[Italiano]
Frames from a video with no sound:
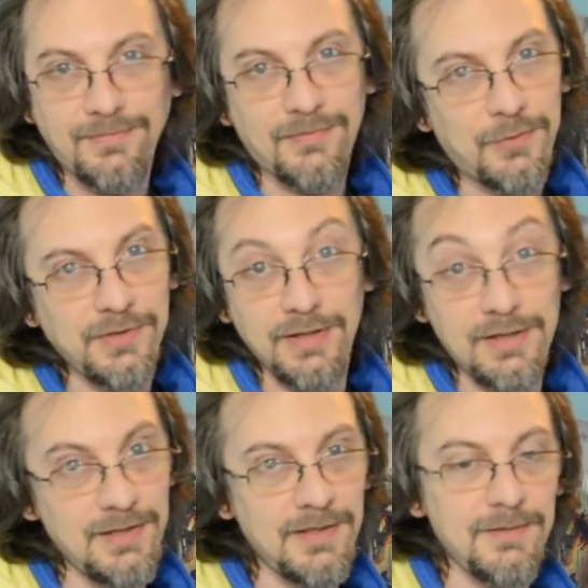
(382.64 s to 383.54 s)
quindi
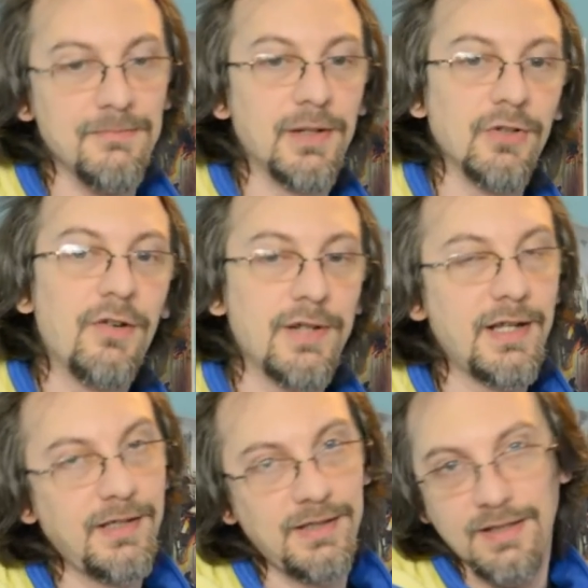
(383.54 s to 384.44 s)
chi
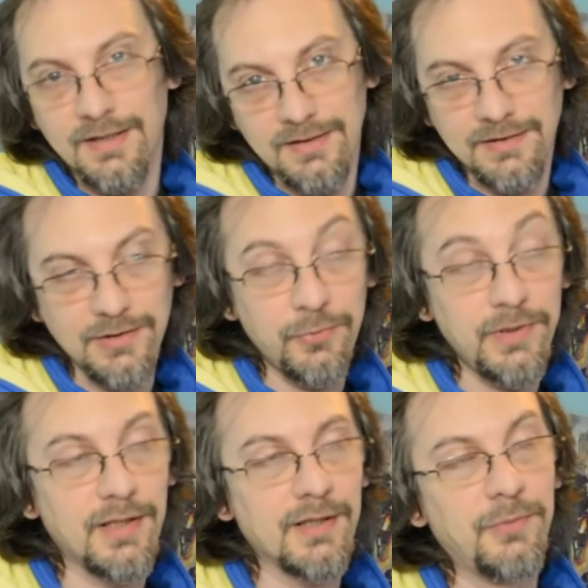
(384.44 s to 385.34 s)
manovra il, il
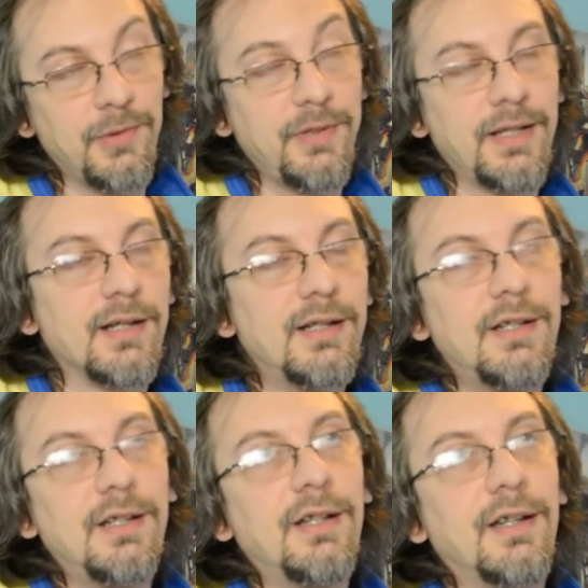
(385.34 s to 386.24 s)
Weir, il weir
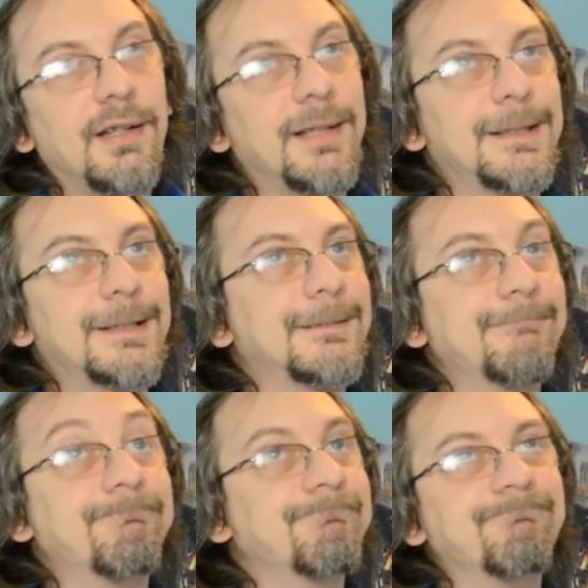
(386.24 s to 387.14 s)
eh,
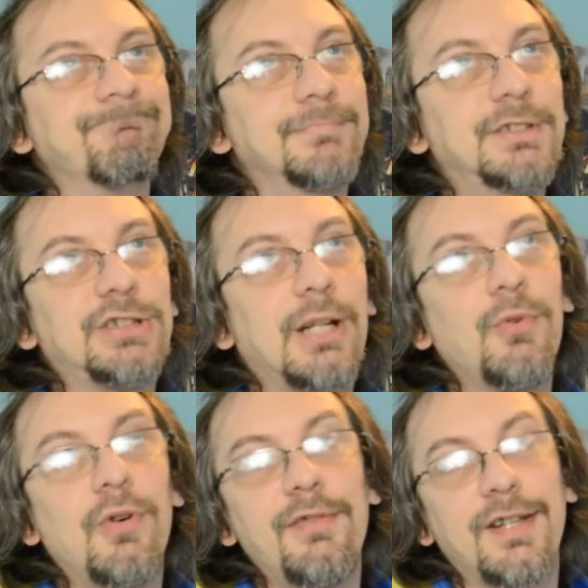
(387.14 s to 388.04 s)

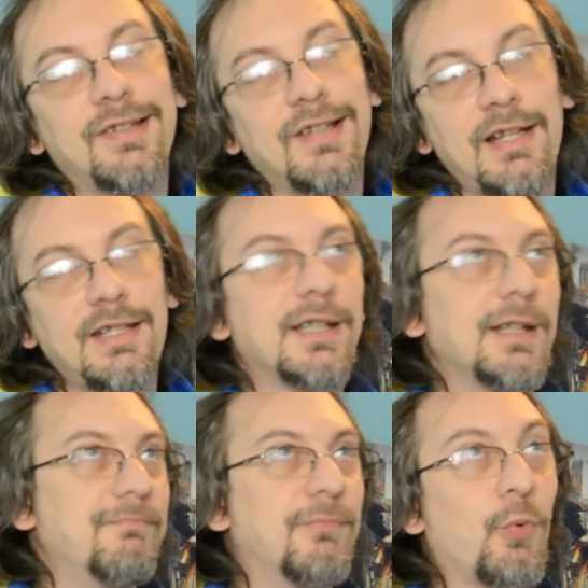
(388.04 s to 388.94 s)
diciamo, avversari
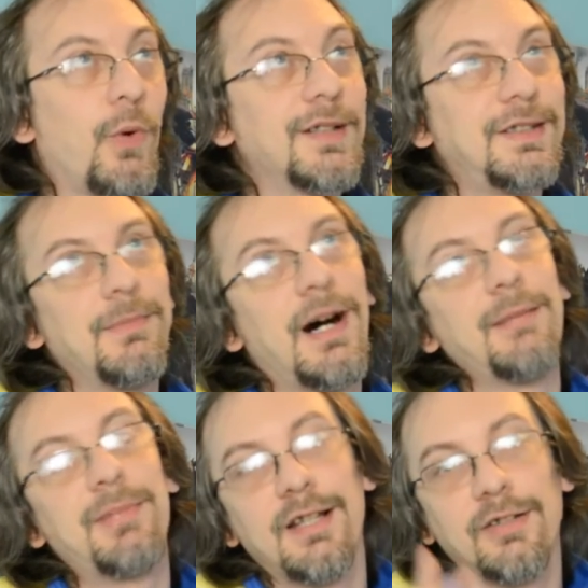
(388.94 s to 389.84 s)
che quasi
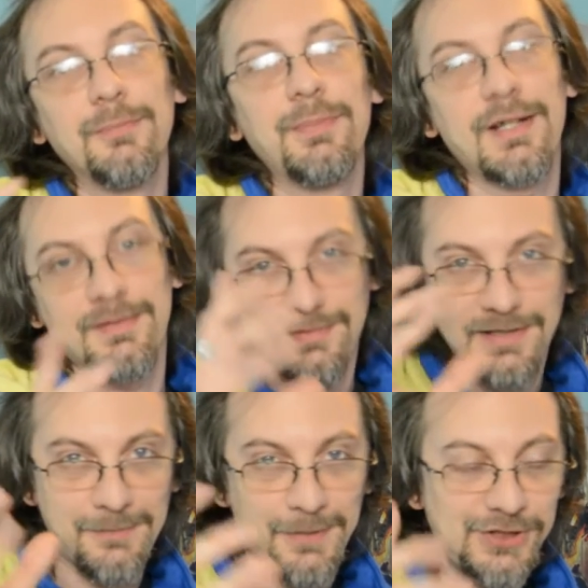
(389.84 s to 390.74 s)
mai brillano per
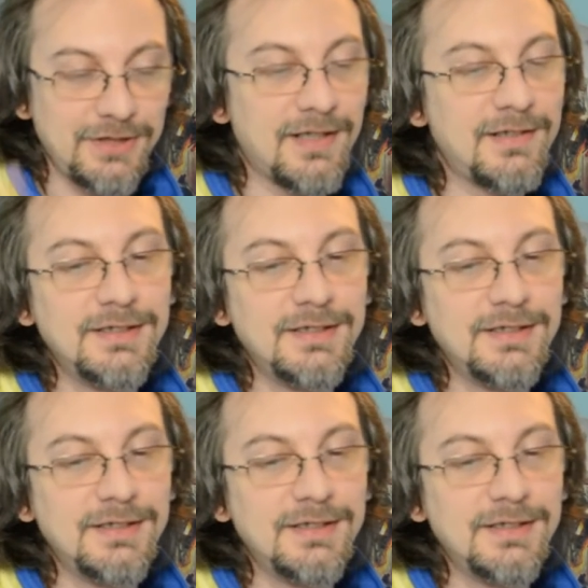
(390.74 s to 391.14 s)
capacità,